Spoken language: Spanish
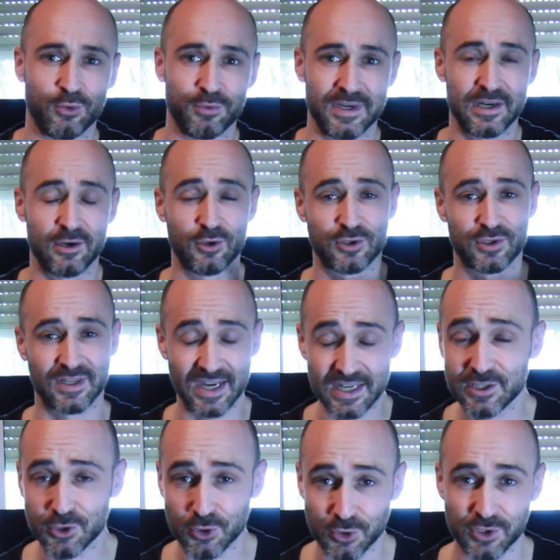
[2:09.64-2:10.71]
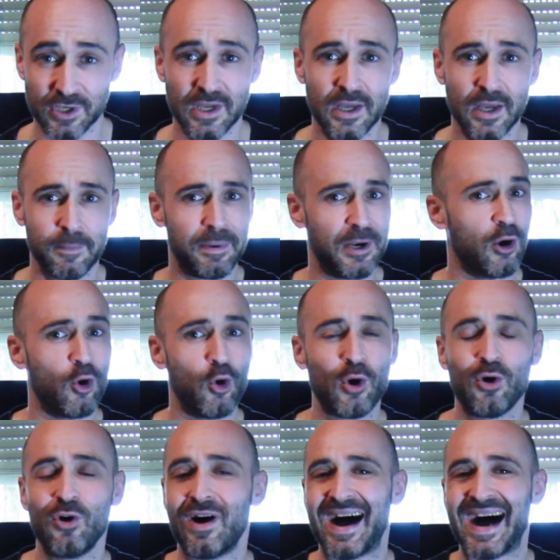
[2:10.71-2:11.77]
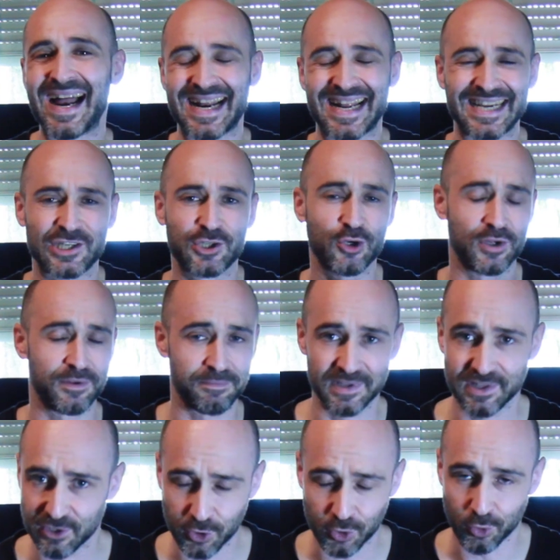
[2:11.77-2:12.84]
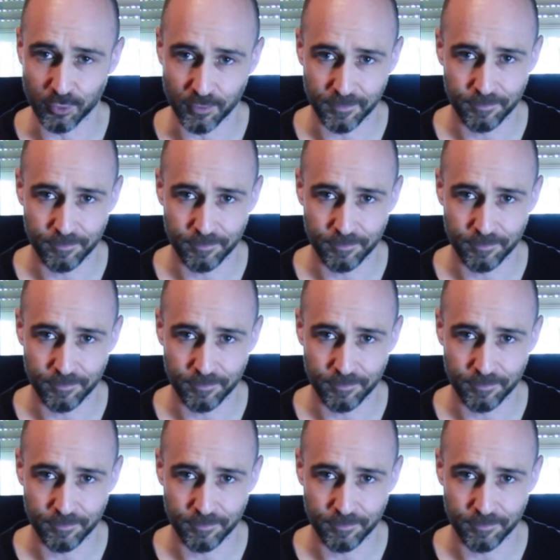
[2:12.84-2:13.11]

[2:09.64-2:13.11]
cubrir los gastos, pero luego arrasó en videoclub.